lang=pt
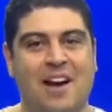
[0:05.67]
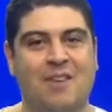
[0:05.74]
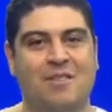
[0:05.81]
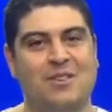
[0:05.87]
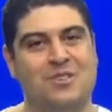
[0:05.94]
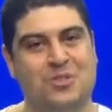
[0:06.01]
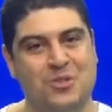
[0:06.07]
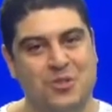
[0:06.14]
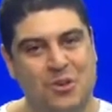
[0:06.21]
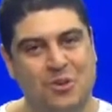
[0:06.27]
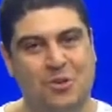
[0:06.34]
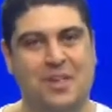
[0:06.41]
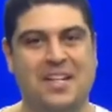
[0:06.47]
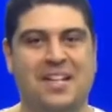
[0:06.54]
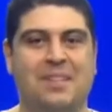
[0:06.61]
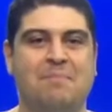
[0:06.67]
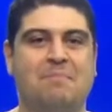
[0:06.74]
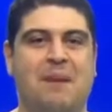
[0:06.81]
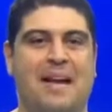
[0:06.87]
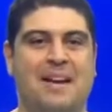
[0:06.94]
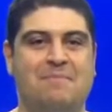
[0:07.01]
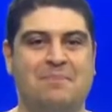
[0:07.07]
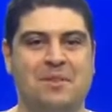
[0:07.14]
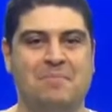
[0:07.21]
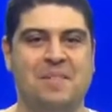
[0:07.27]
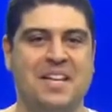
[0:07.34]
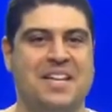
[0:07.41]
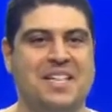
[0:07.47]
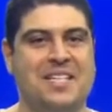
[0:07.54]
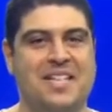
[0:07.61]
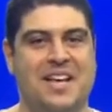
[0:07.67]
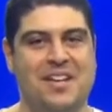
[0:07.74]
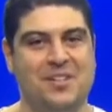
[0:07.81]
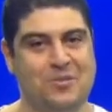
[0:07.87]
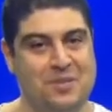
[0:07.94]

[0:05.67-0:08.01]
aula de História para a primeira série